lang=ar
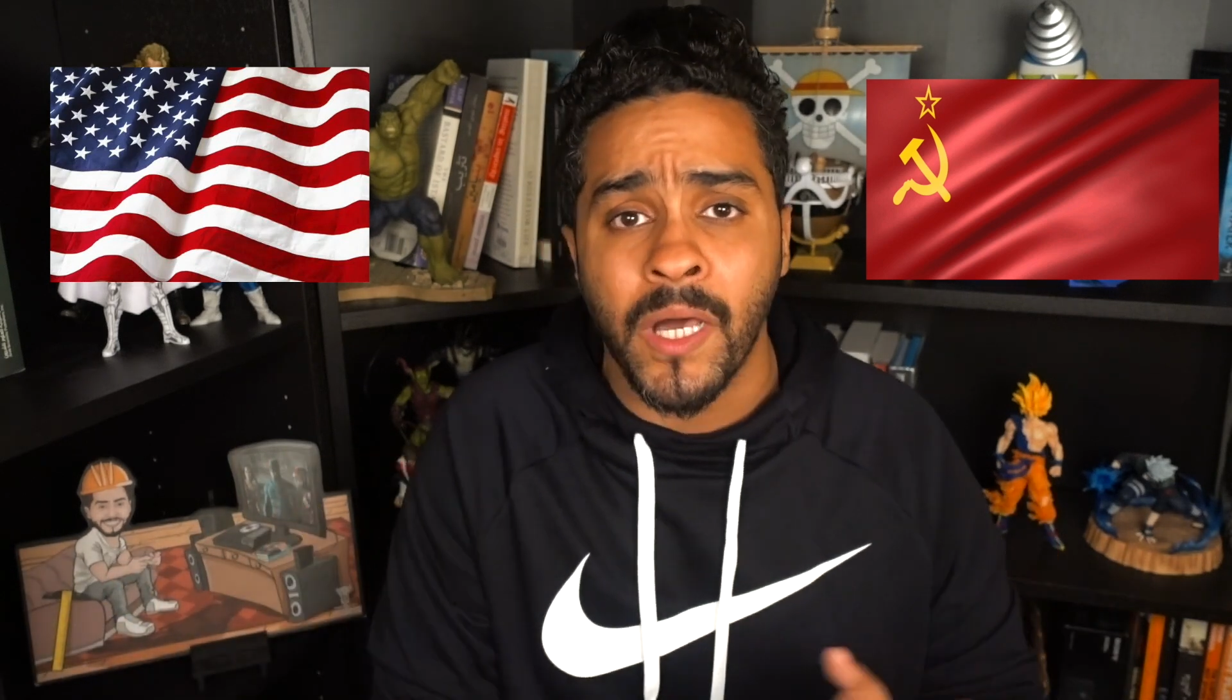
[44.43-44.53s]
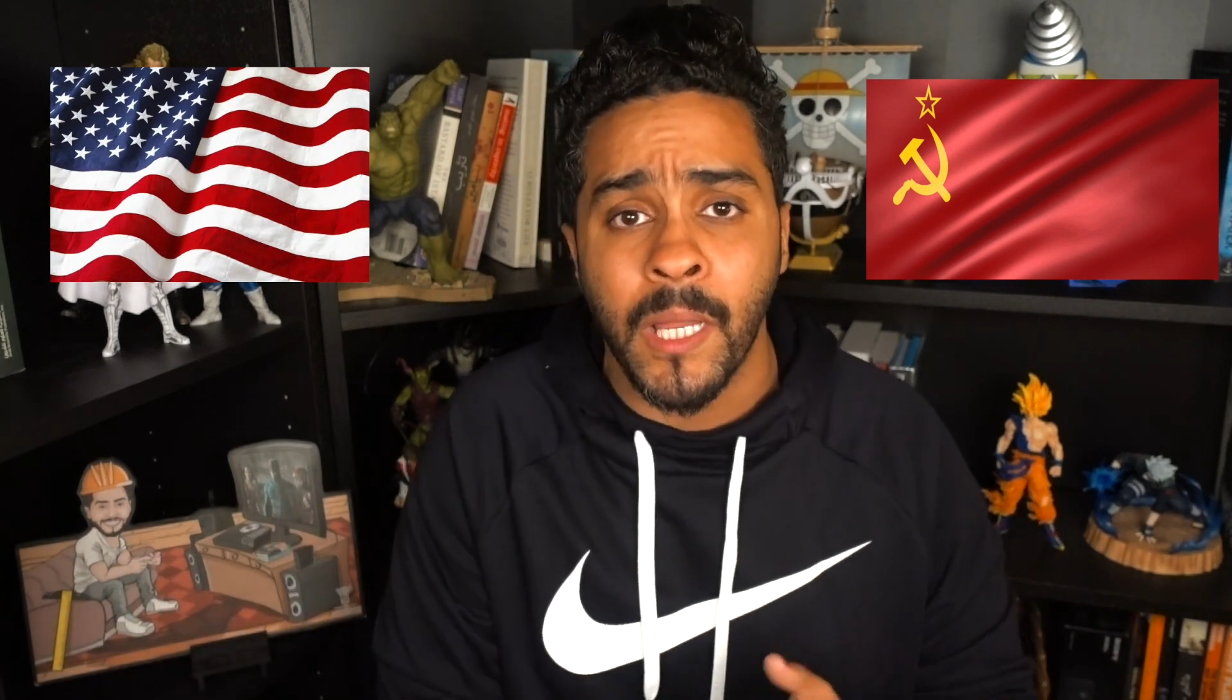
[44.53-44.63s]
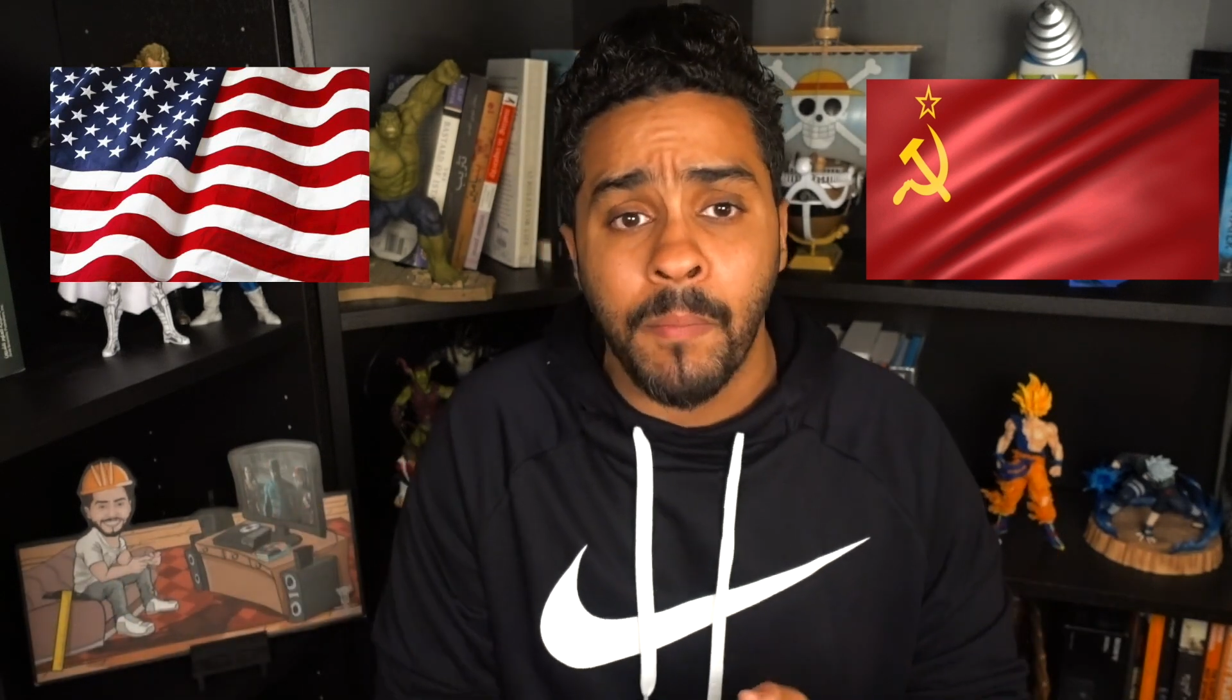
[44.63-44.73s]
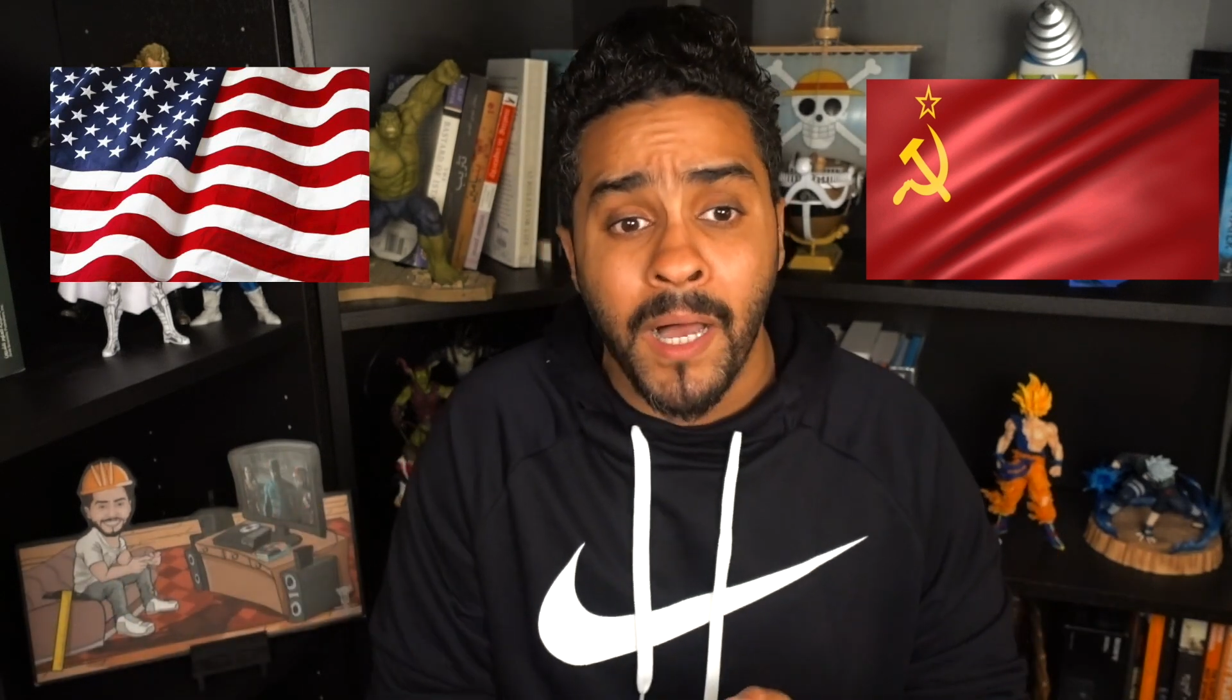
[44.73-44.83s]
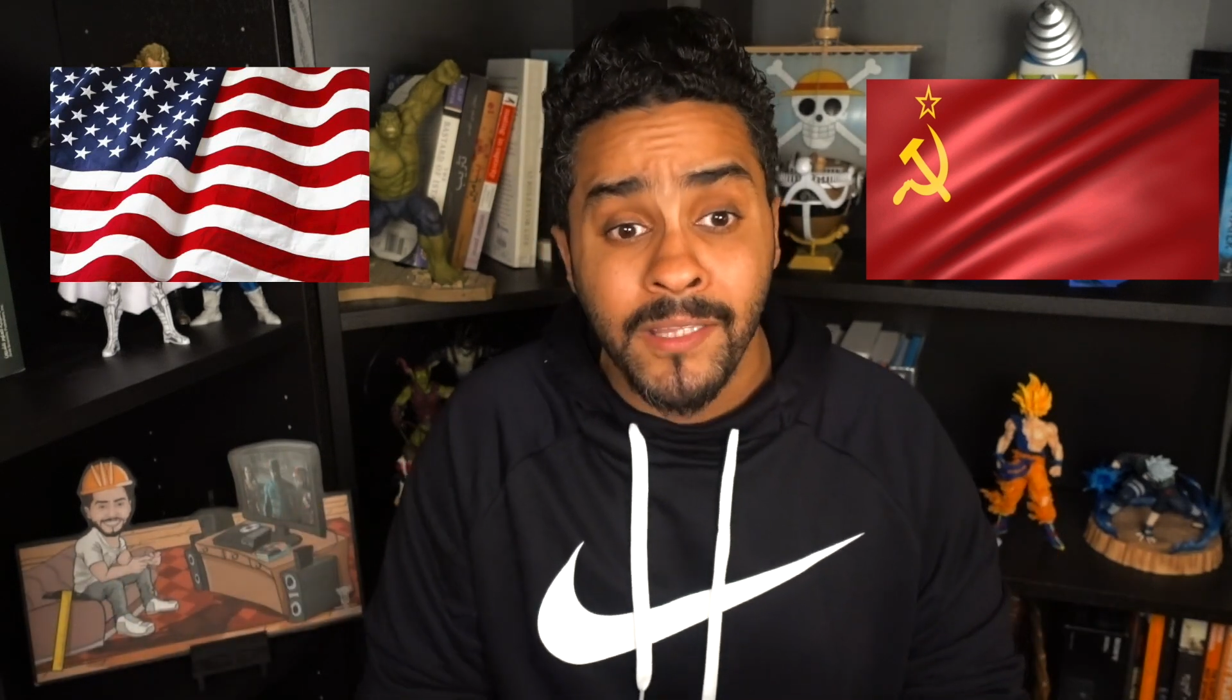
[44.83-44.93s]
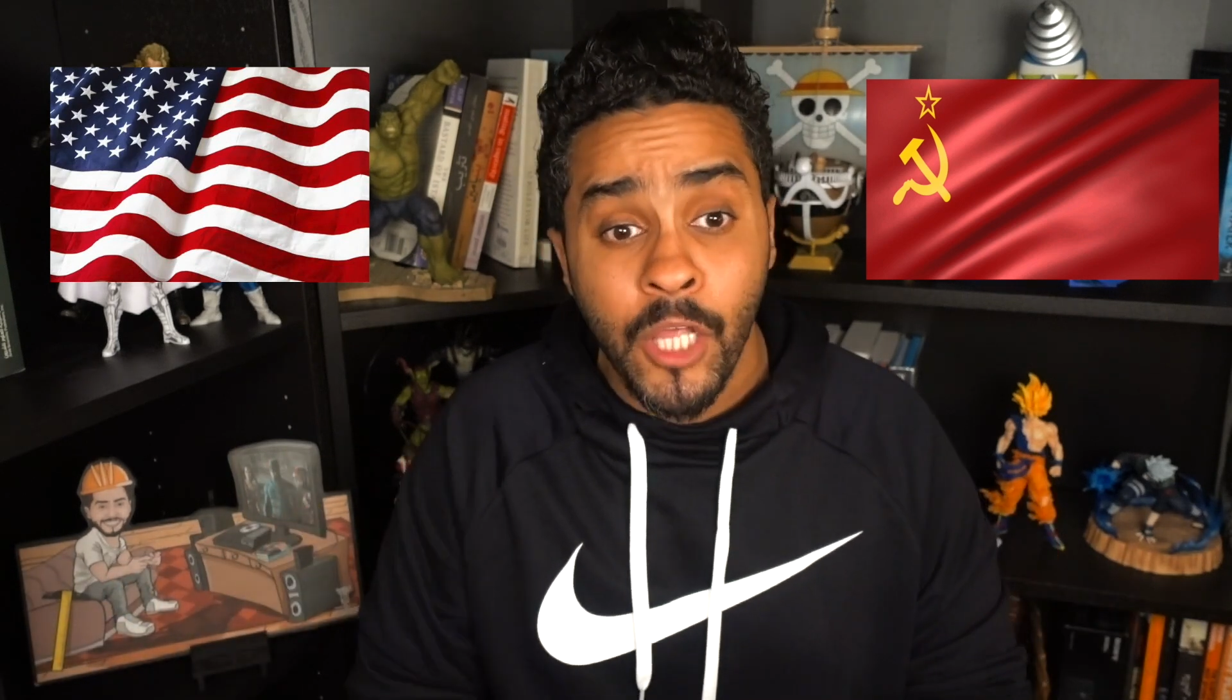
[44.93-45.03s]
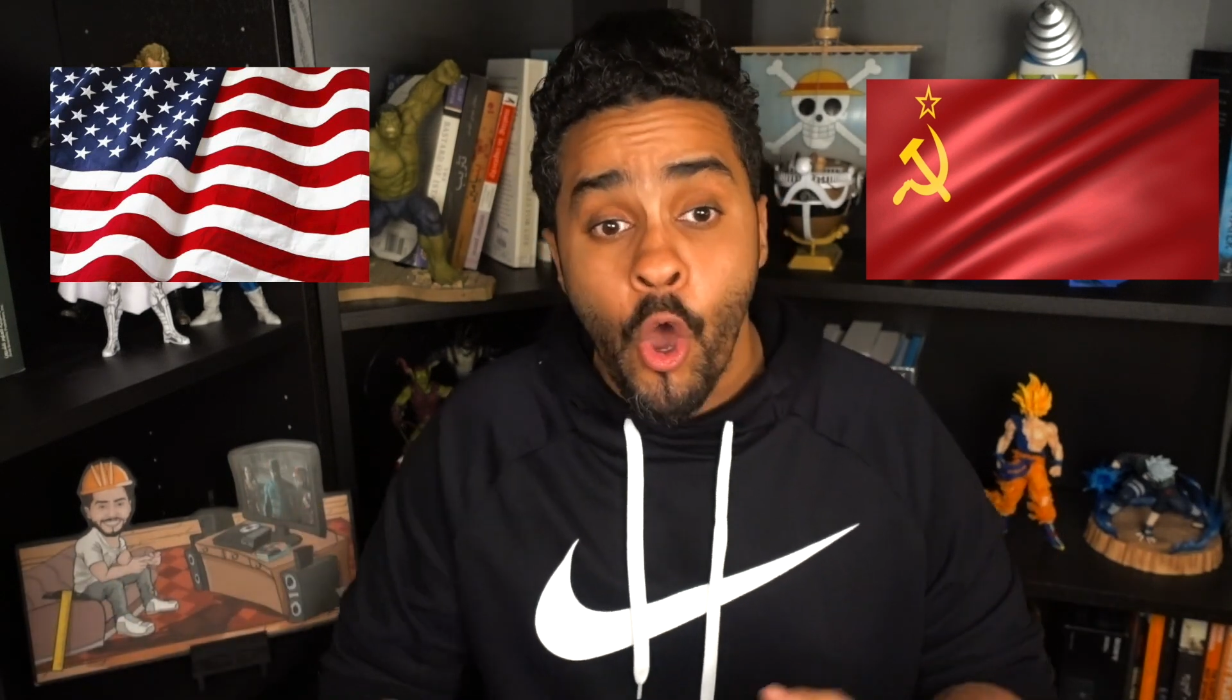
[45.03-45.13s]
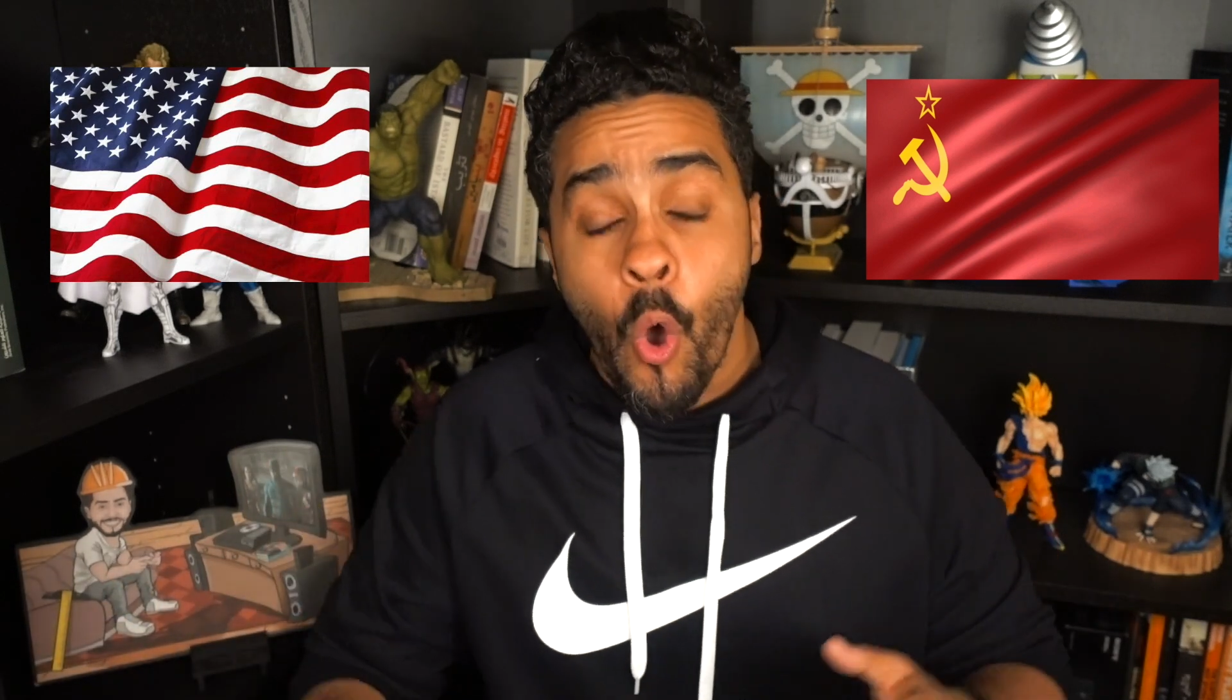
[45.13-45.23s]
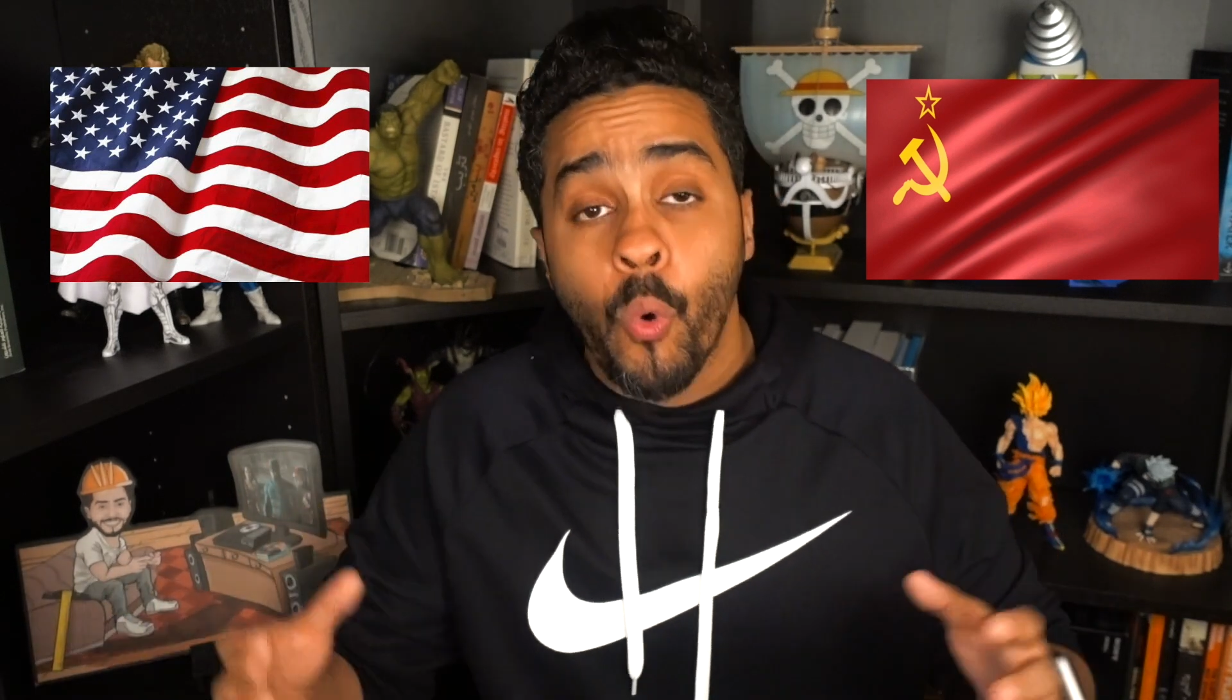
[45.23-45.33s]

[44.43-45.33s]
على بعض